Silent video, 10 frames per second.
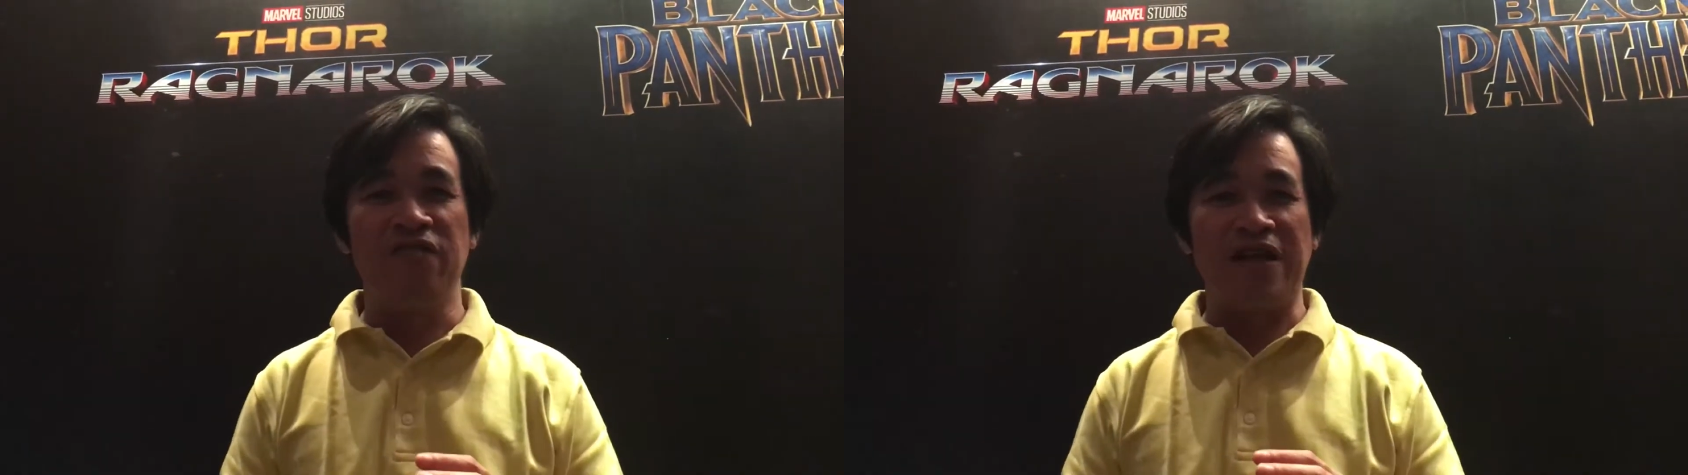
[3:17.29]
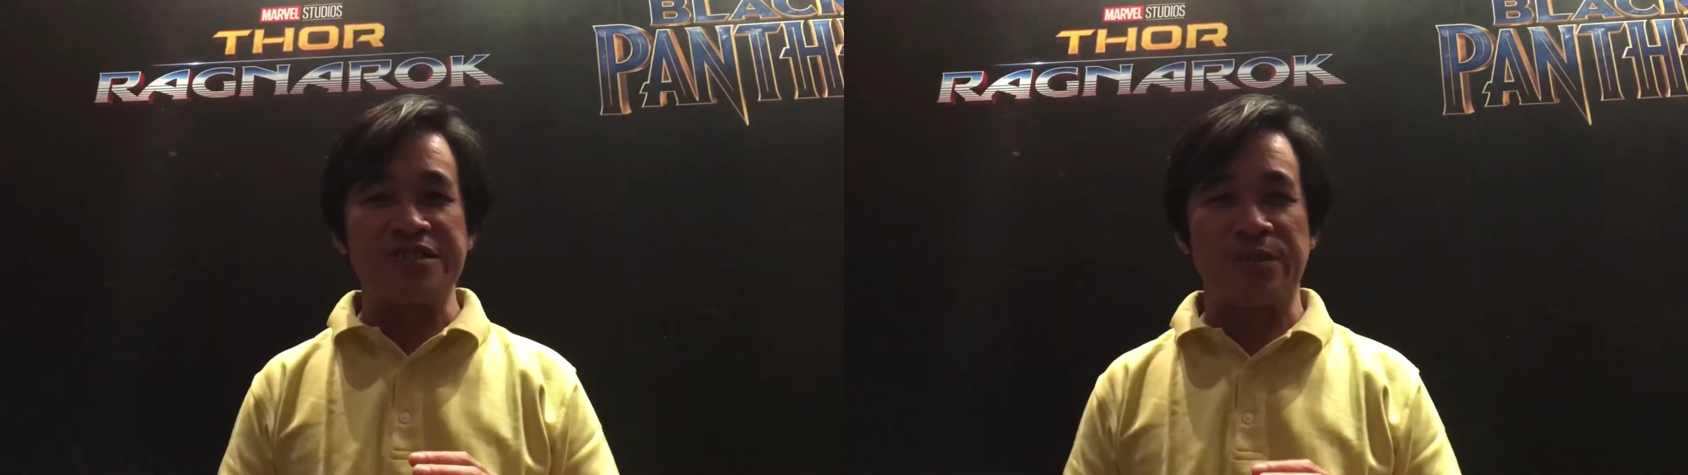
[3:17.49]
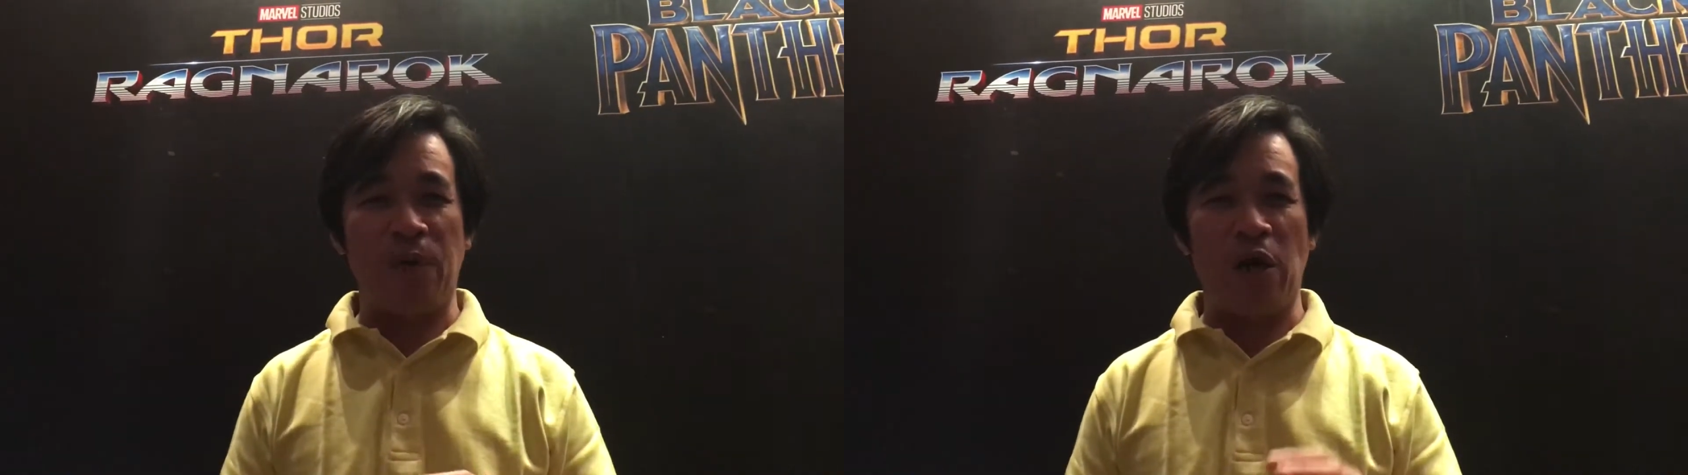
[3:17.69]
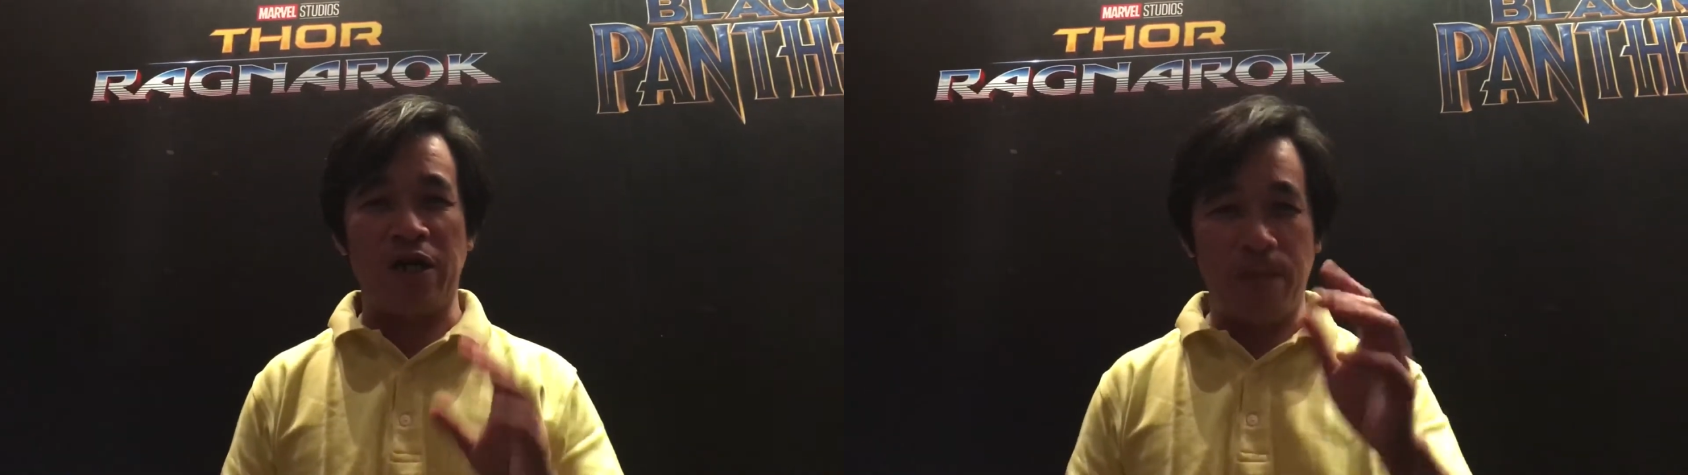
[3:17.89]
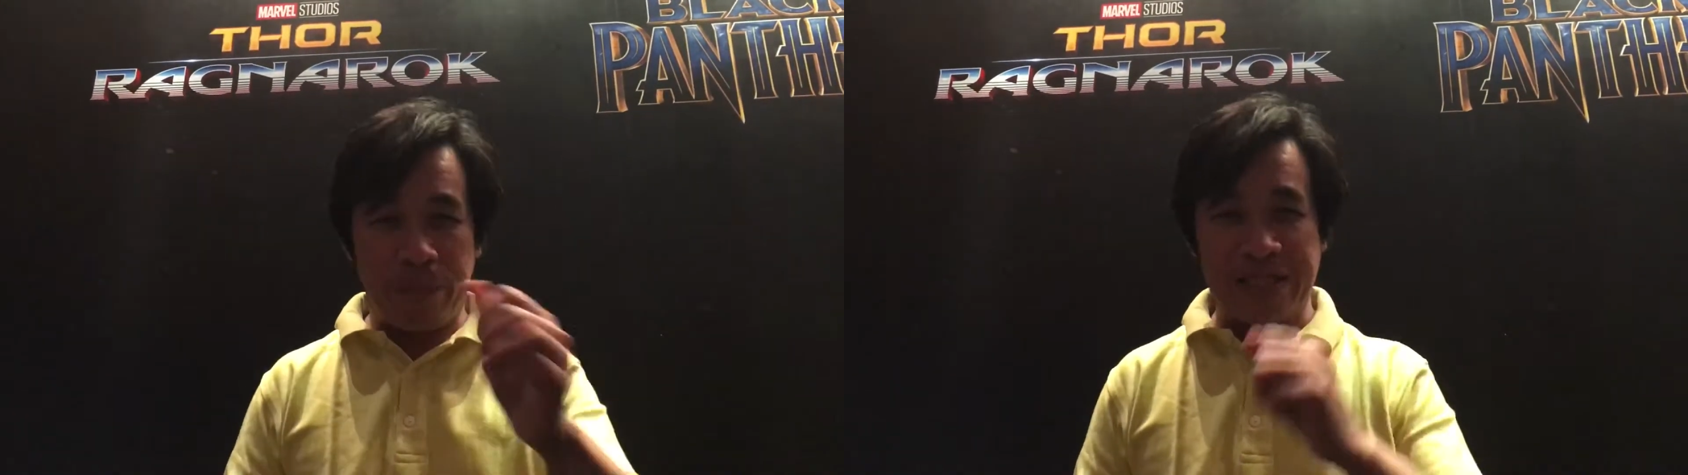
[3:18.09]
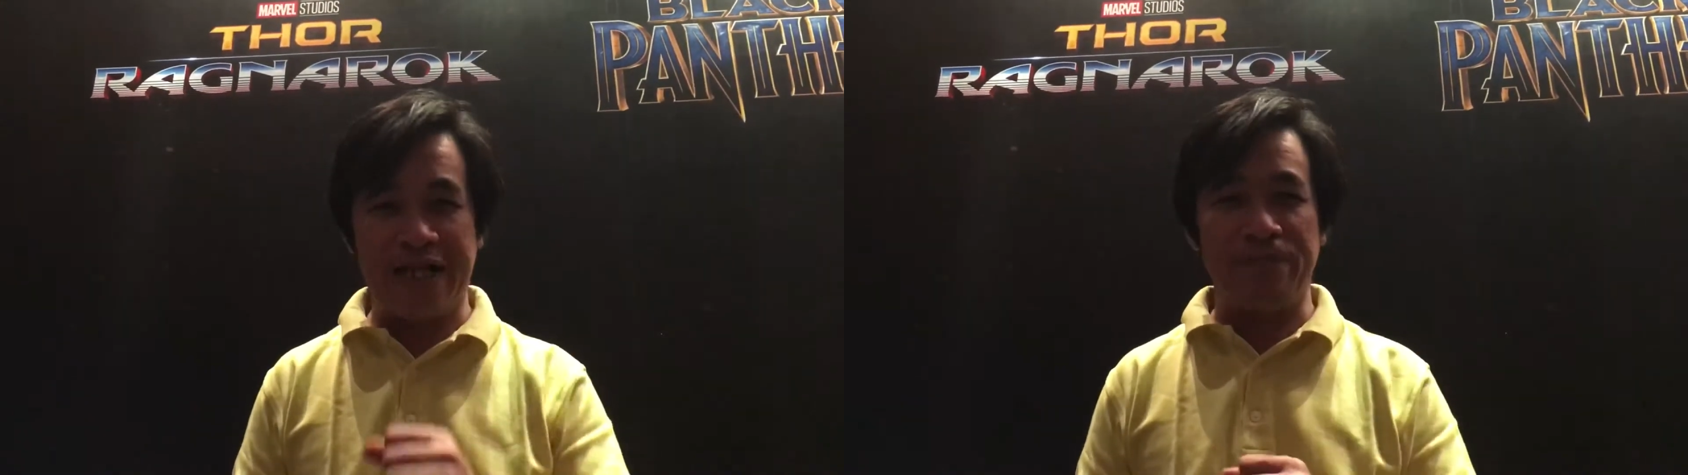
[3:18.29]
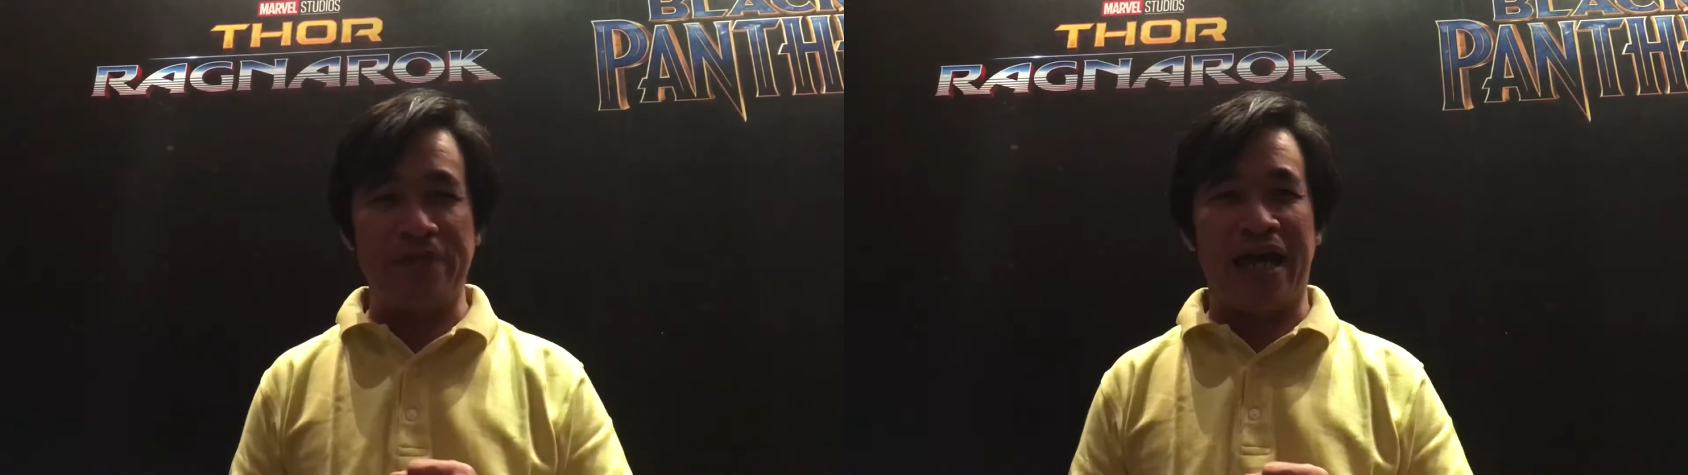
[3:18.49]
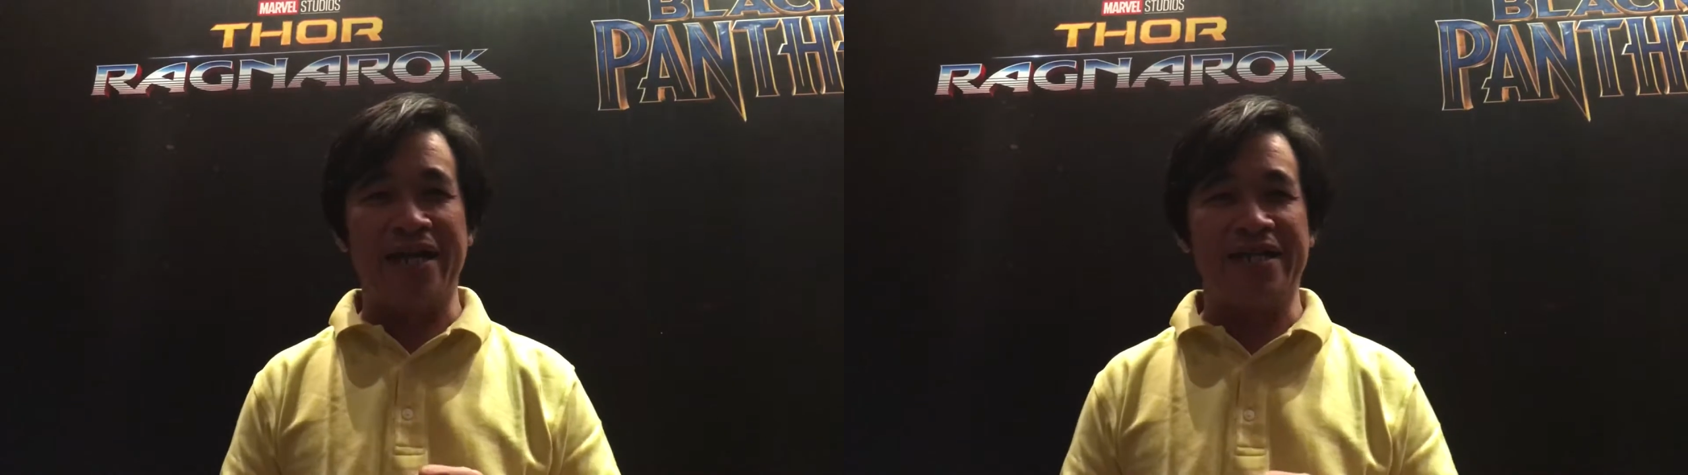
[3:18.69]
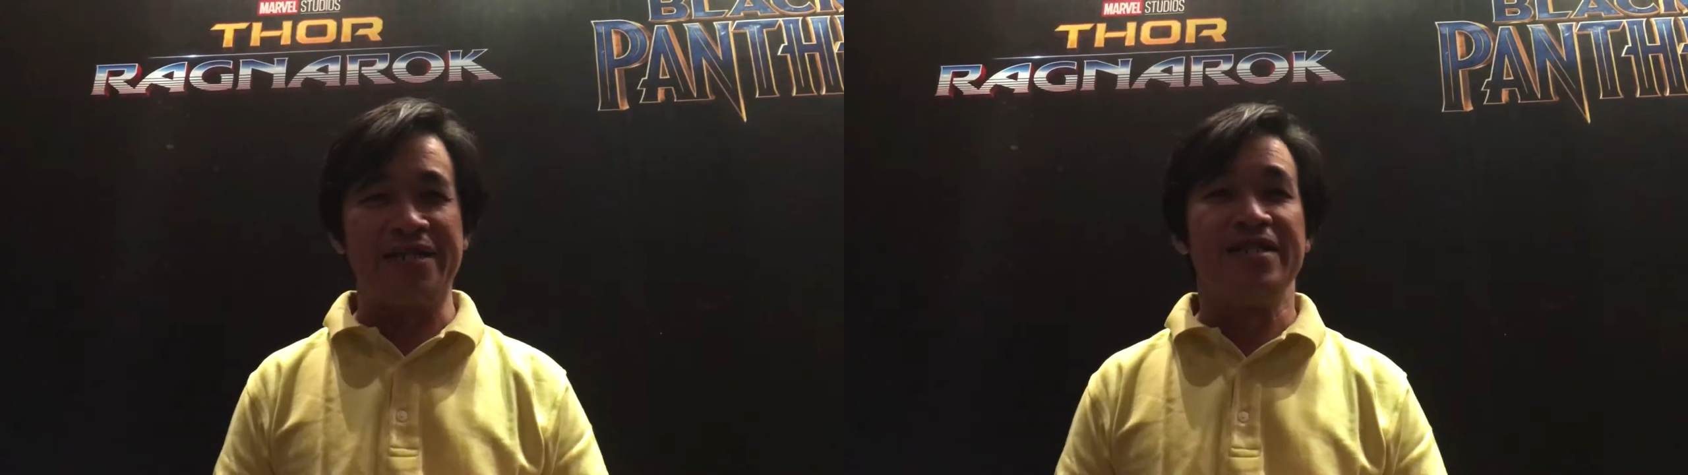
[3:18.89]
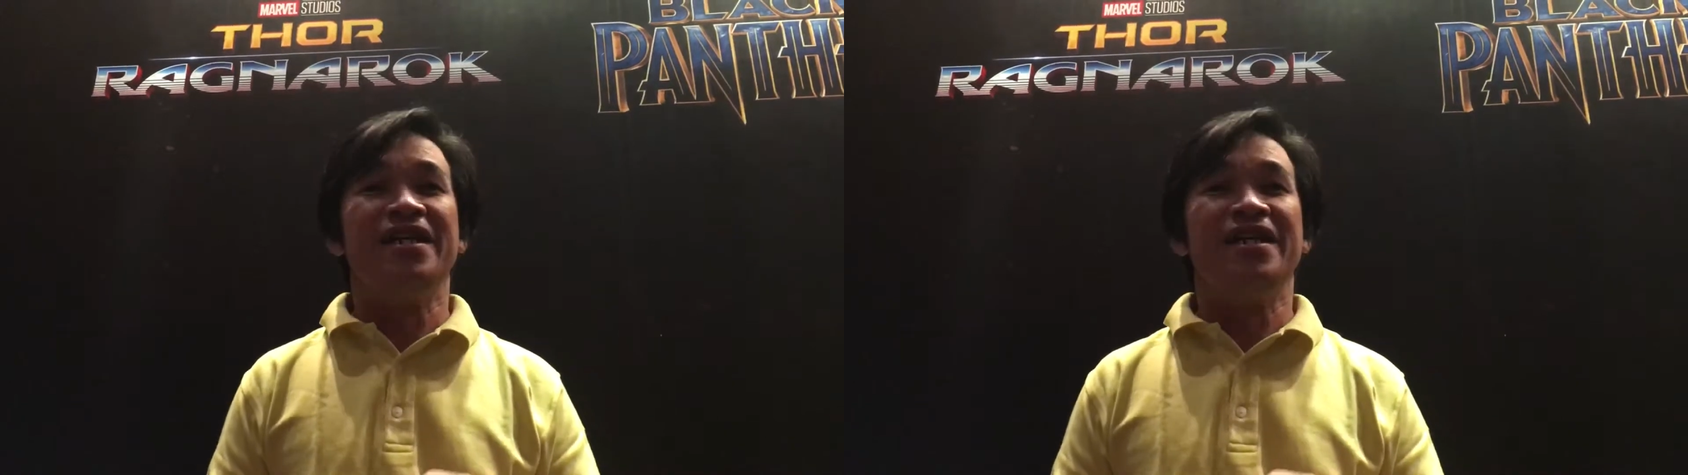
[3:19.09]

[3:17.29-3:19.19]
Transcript: ฟังสปอยก็ปิดคลิปไปได้เลย